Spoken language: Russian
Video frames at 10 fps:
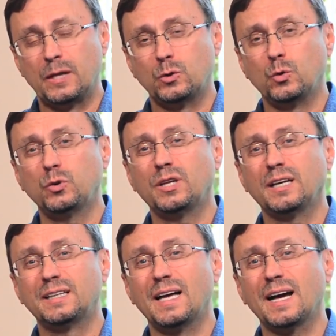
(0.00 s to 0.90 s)
Но
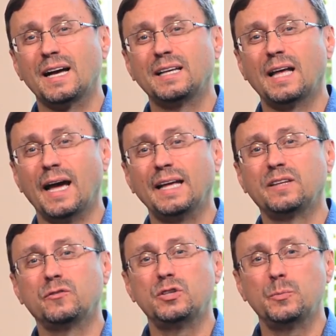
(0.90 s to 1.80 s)
тогда, когда
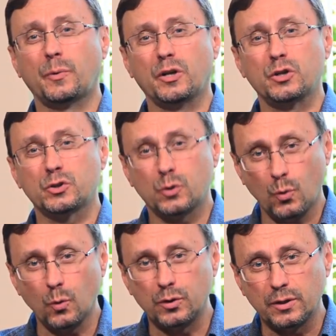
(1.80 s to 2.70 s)
этого не
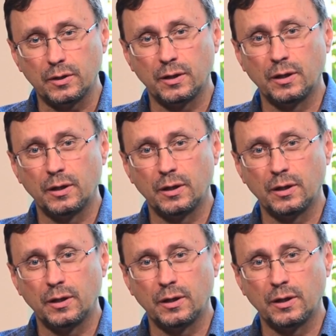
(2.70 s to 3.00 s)
происходит,